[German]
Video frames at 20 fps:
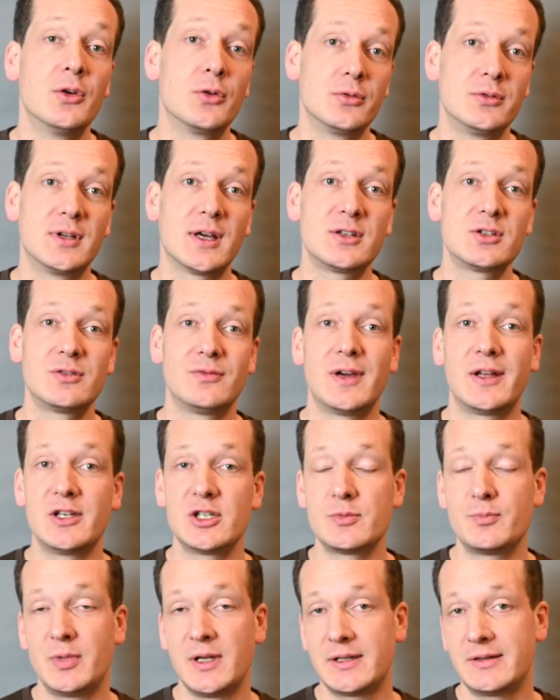Und dazu werde
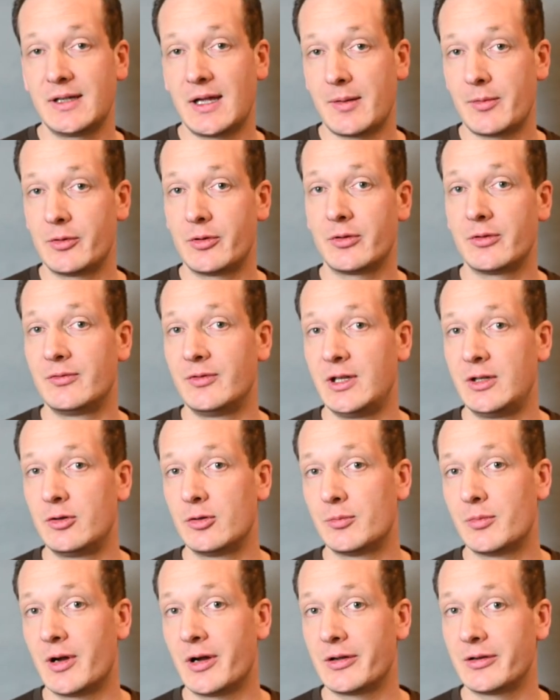ich später aber noch ein
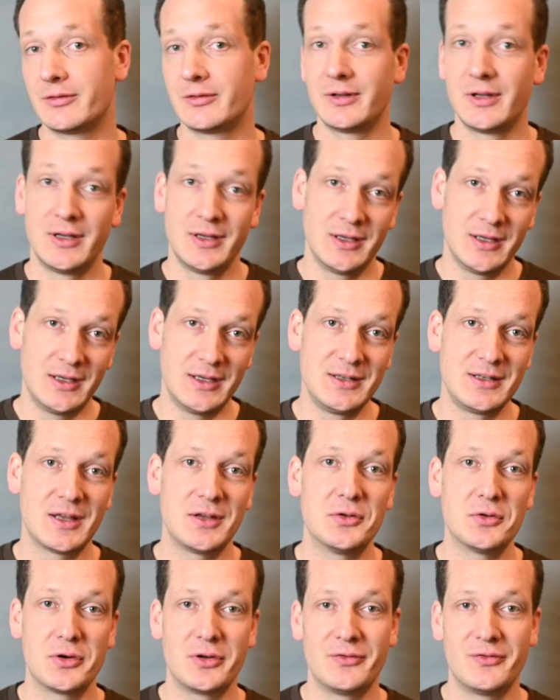Video machen in
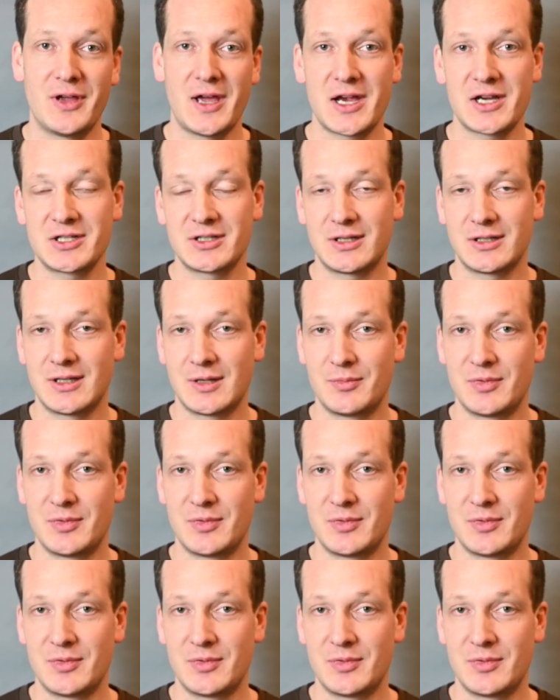der neuen Werkstatt.